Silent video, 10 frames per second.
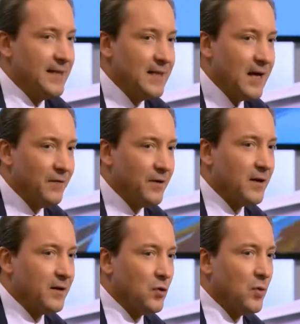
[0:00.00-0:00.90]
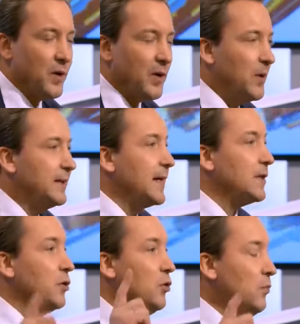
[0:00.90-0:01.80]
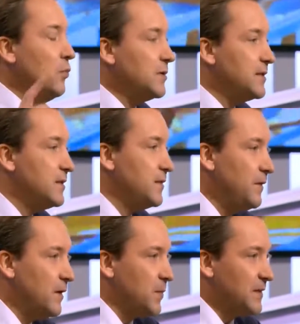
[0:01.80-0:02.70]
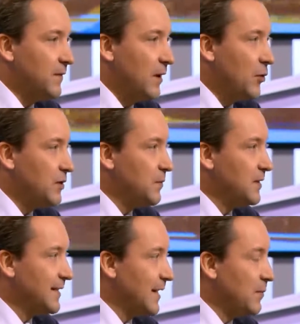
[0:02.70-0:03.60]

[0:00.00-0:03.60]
Те навыки, которые приобретает любой сетевик, позволяют тебе